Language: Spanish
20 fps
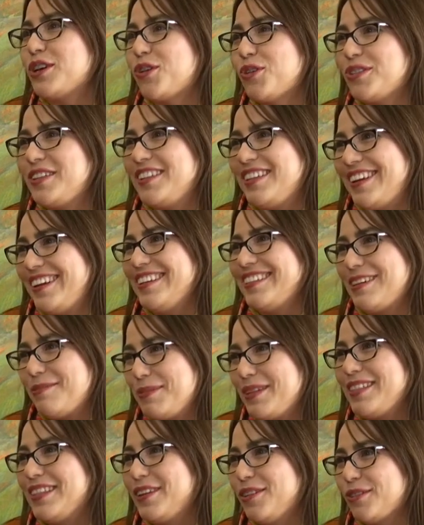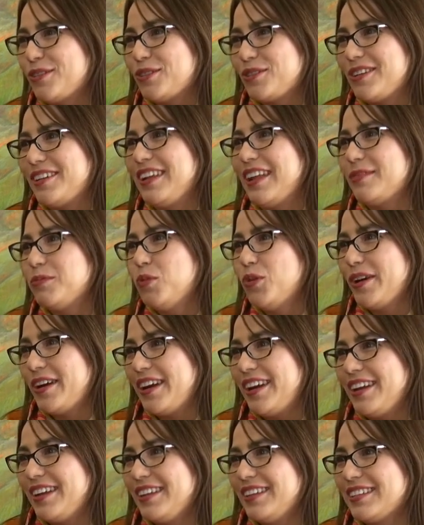cotidiana también de nosotras las
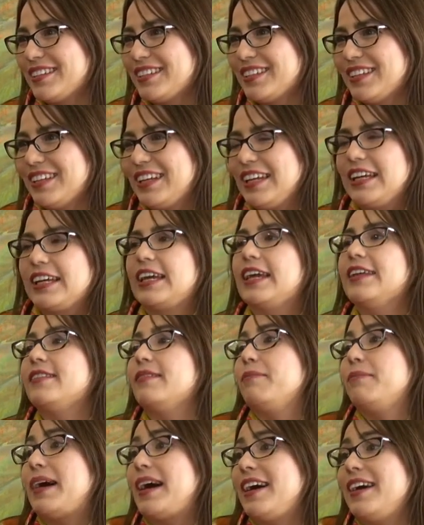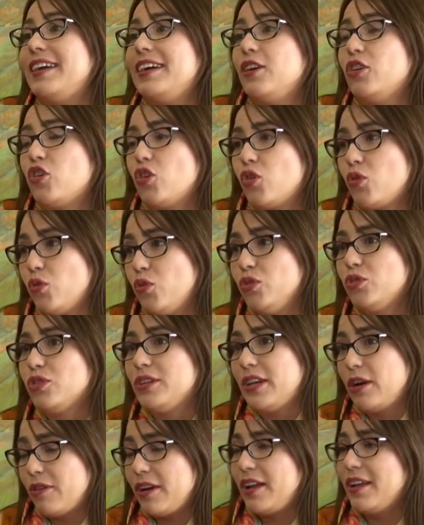mujeres que va en conjunto,
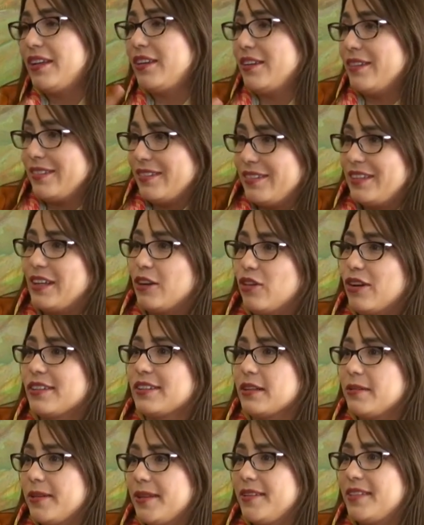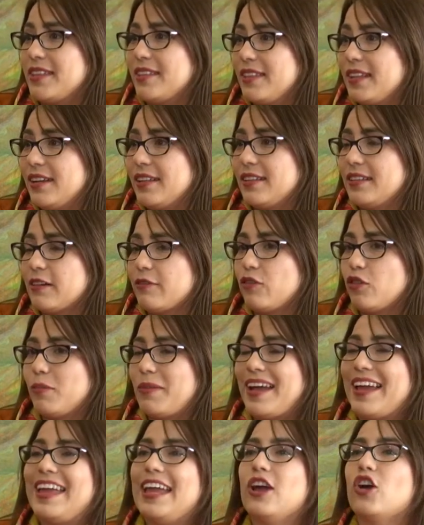y ahora creo que se debe entender de esa
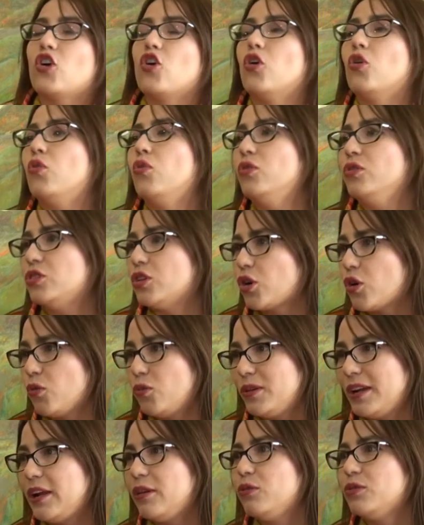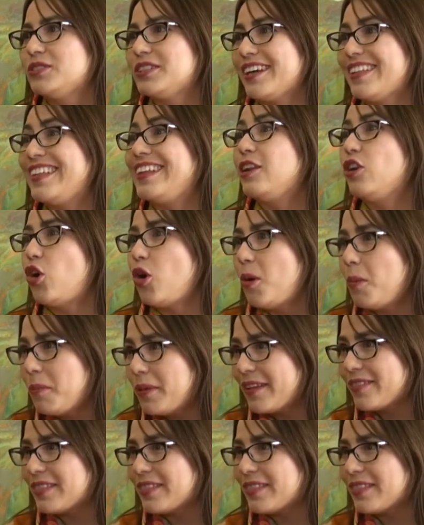forma, en conjunto con una lucha del hombre